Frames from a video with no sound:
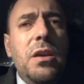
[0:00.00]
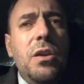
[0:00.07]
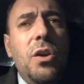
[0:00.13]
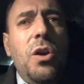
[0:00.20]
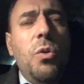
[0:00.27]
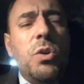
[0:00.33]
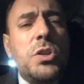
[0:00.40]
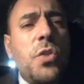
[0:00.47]

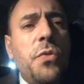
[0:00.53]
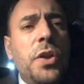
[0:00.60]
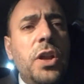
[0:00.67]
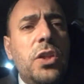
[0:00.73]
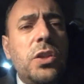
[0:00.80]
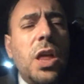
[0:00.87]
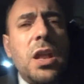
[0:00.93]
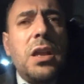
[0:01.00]
آه، وسوف
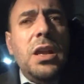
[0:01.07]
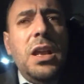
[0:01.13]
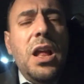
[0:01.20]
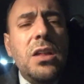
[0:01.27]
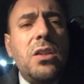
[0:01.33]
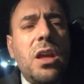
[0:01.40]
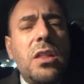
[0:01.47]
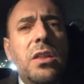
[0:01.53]
نضطر
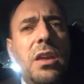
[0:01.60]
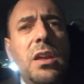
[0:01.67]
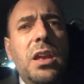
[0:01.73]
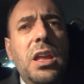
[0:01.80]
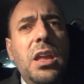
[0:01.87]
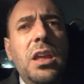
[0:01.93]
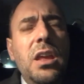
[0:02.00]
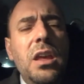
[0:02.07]
إلى
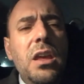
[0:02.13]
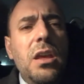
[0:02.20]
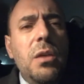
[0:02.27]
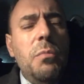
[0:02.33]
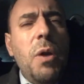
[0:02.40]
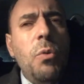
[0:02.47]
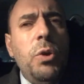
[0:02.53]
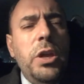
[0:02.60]
تقدير
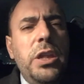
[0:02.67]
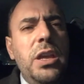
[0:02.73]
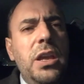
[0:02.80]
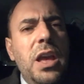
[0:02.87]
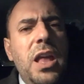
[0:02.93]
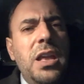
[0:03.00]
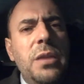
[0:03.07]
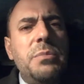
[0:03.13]
موعد
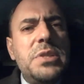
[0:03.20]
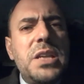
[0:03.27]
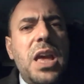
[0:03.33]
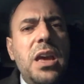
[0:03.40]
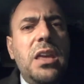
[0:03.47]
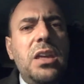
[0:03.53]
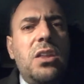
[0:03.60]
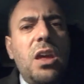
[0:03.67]

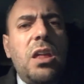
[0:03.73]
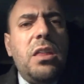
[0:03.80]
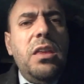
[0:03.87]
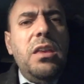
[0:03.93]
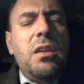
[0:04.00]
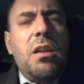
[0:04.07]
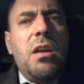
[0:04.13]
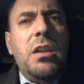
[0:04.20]
الإمساك
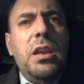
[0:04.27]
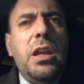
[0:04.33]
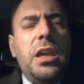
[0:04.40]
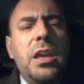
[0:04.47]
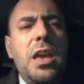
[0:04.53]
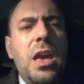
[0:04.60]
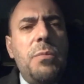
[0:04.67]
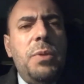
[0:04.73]
تقديرا
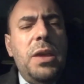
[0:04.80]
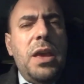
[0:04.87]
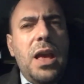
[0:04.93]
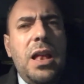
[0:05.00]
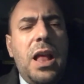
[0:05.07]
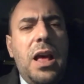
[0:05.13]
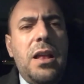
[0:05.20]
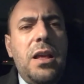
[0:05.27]
لغياب
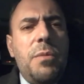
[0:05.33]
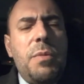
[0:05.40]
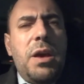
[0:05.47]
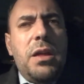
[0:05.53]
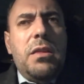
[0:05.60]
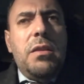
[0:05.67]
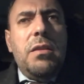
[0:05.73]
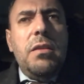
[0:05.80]

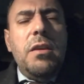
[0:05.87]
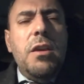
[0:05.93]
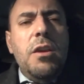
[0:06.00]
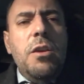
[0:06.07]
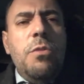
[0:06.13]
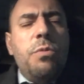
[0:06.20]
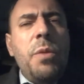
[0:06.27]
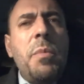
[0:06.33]
العلامات
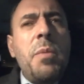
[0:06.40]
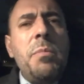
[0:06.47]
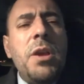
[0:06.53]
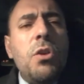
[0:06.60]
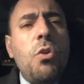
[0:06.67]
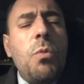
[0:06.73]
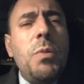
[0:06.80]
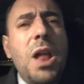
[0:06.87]
فمن
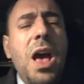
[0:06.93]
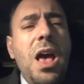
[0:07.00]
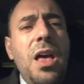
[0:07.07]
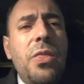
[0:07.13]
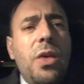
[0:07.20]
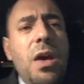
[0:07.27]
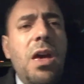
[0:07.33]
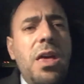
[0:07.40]
منكم
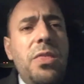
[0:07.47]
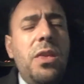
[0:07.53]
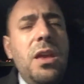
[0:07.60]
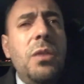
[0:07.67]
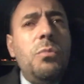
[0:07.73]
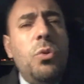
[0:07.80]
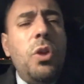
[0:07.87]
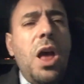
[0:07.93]
لاحظ
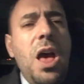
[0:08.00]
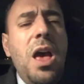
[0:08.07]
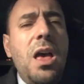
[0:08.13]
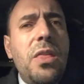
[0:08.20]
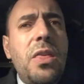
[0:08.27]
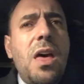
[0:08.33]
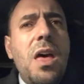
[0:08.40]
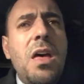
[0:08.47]
هذه
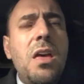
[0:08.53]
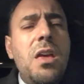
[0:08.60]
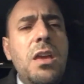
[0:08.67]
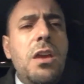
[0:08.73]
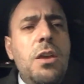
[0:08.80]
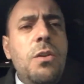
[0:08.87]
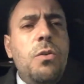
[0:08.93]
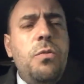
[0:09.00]
الملاحظة
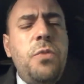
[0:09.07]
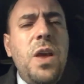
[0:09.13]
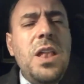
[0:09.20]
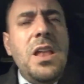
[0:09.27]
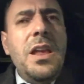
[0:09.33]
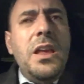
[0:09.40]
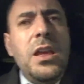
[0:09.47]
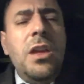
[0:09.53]

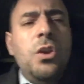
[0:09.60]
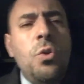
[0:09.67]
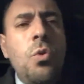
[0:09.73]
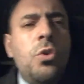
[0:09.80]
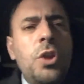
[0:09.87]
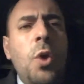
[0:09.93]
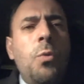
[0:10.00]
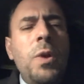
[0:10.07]

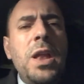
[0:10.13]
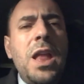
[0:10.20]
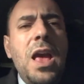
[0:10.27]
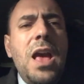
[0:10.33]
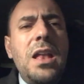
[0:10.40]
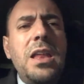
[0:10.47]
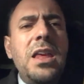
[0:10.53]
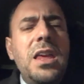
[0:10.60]

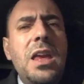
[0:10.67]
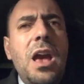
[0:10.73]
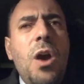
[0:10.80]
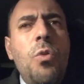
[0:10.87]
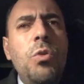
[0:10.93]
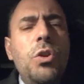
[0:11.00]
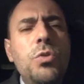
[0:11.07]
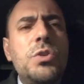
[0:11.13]
فليدونها لي
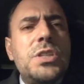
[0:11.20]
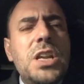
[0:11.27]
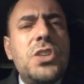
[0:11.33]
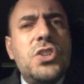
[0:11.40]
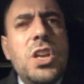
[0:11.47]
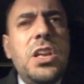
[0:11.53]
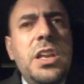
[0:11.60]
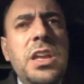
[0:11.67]
أو
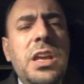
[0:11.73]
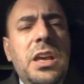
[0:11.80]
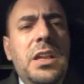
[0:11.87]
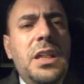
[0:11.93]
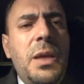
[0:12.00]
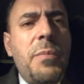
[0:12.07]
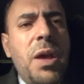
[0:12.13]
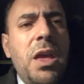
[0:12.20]
ليسجل لي
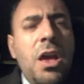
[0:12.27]
عندما